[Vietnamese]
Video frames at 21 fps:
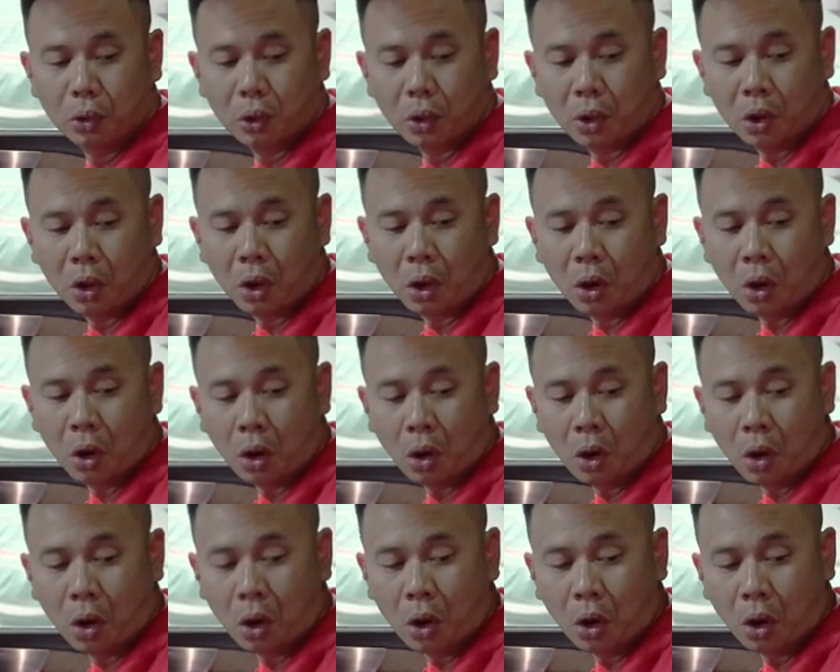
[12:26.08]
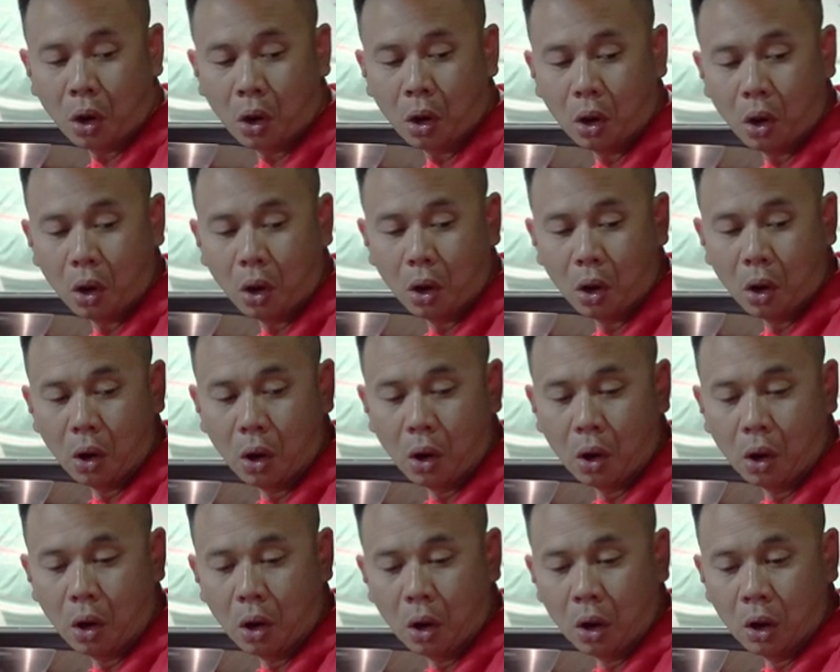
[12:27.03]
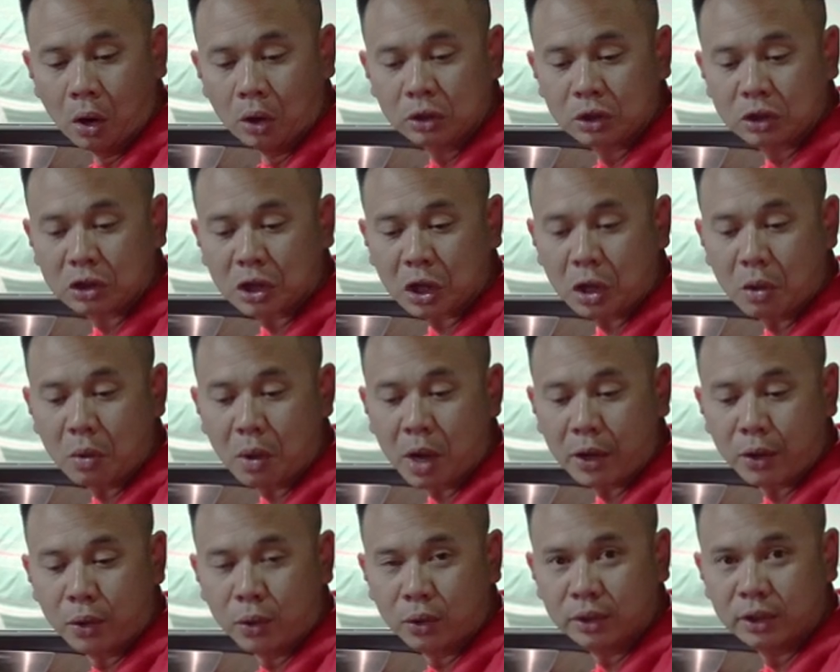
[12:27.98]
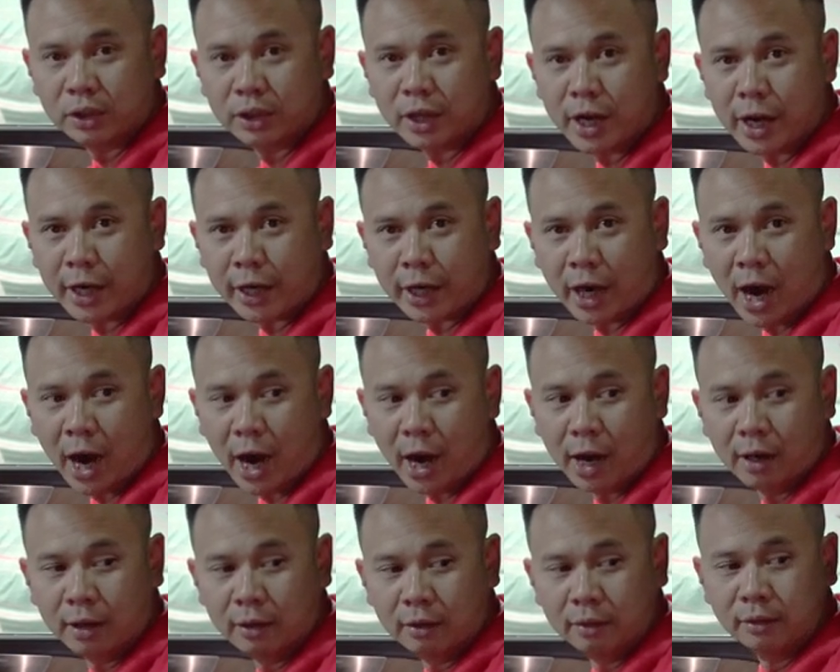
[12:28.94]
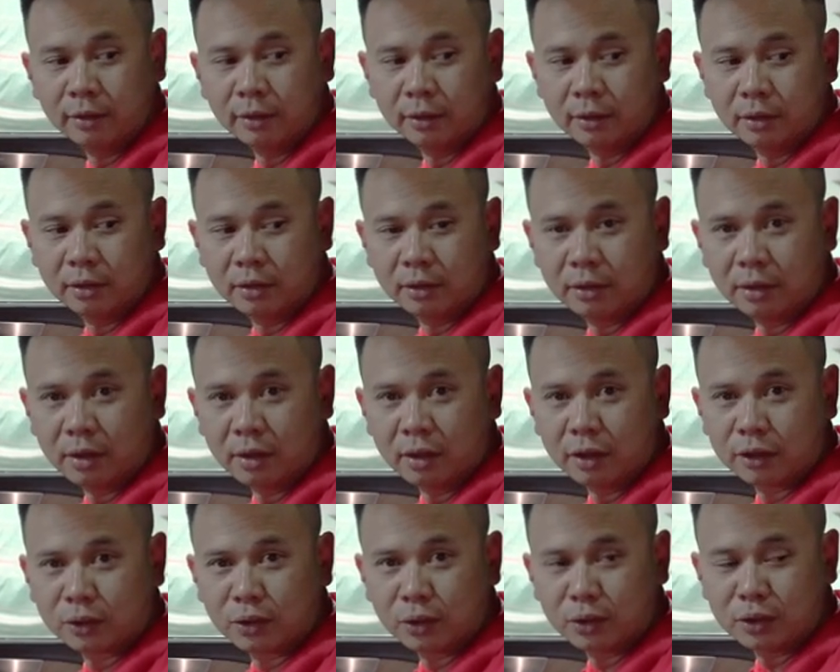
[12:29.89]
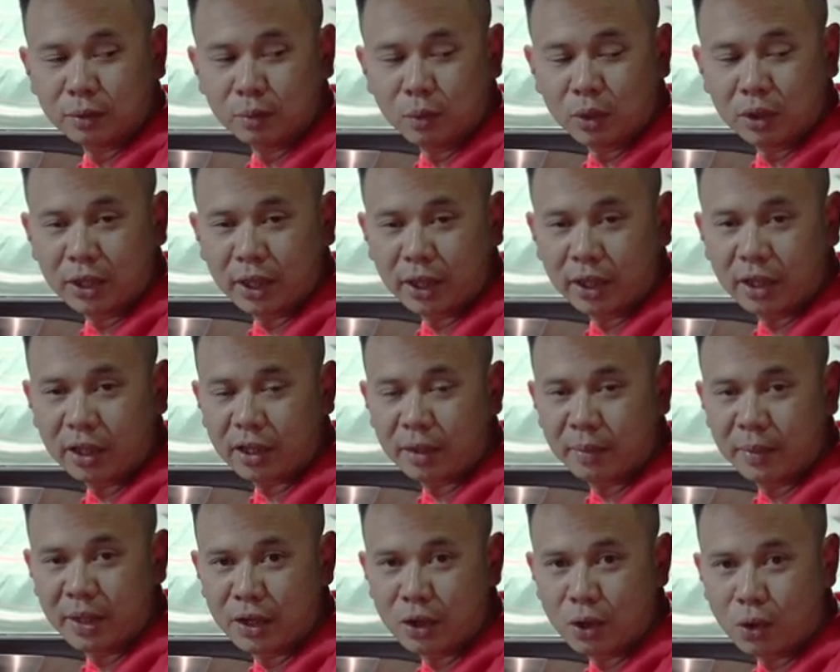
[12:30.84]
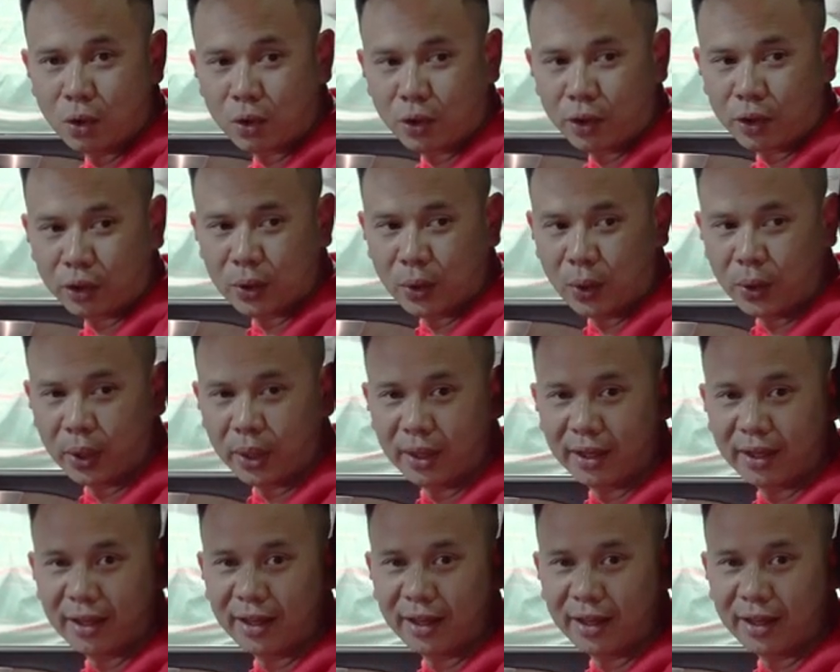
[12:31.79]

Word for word: đó thực ra không ai ngồi như thế này cả tôi chỉ muốn thể hiện cái biên độ của nó thôi